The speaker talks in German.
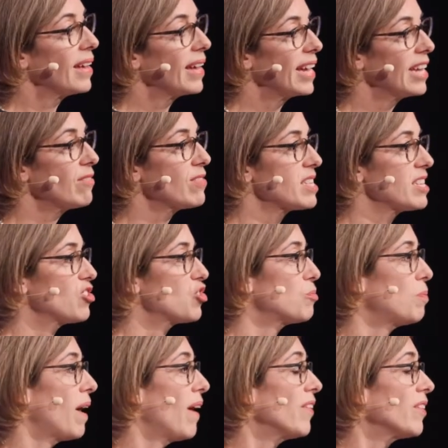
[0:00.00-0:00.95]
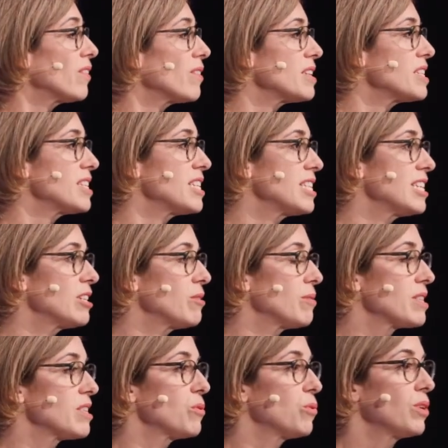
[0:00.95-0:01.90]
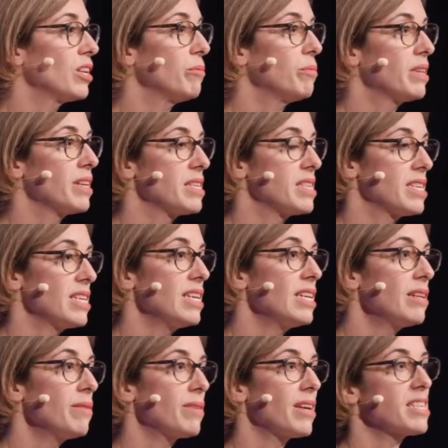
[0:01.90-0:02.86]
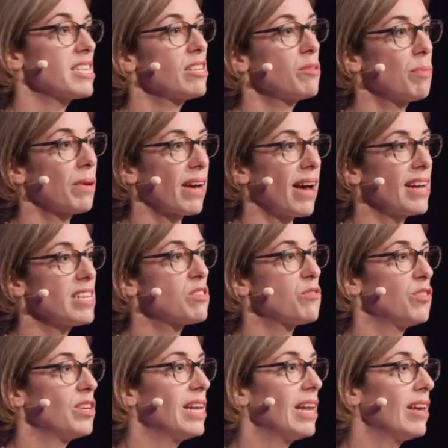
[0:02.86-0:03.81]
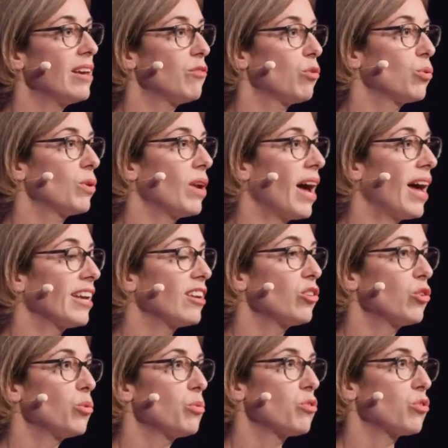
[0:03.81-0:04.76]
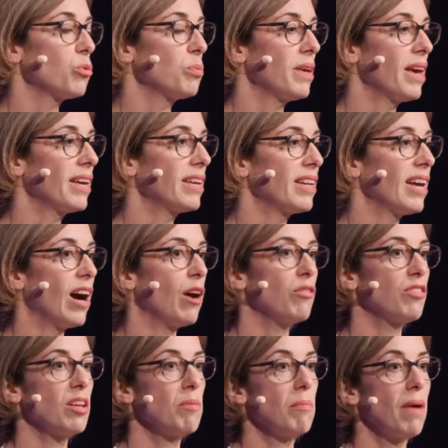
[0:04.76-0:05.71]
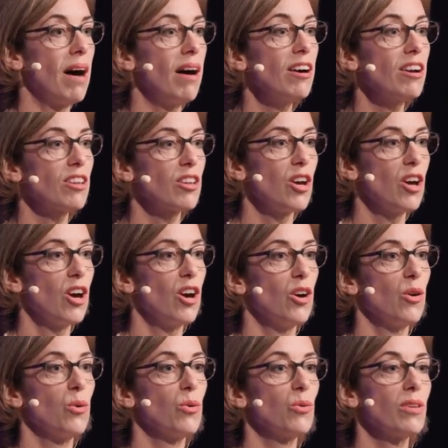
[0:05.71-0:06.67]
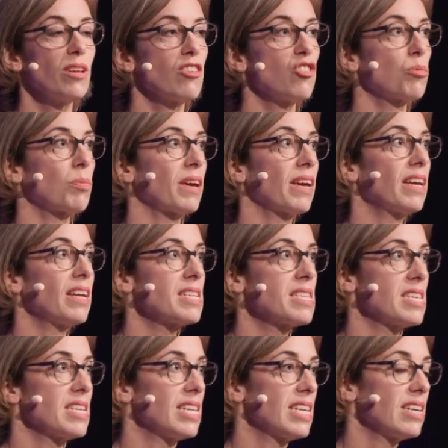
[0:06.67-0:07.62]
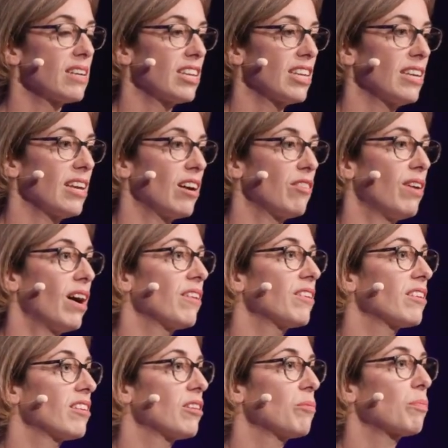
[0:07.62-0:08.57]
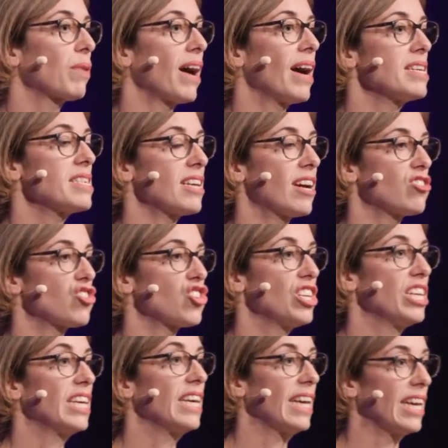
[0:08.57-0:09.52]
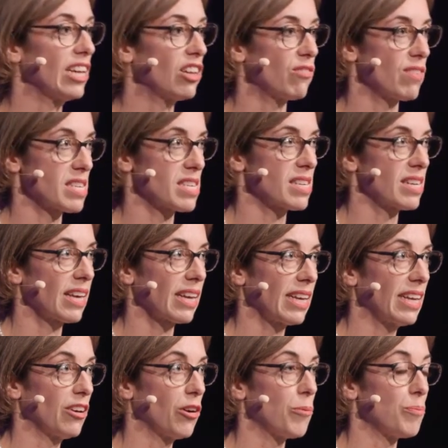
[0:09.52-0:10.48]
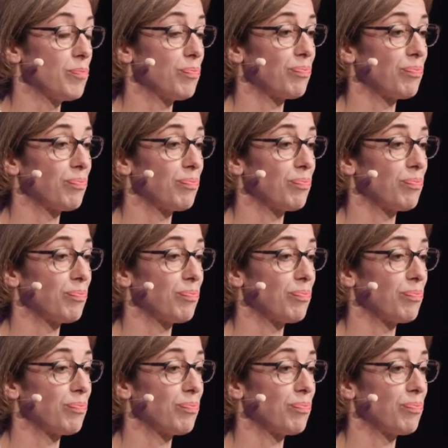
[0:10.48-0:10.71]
Etwas entspannter ist die Situation im Tessin. Da sind bereits viele Wohneigentumsobjekte auf dem Markt und entsprechend sind hier die erwarteten Preisanstiege etwas geringer.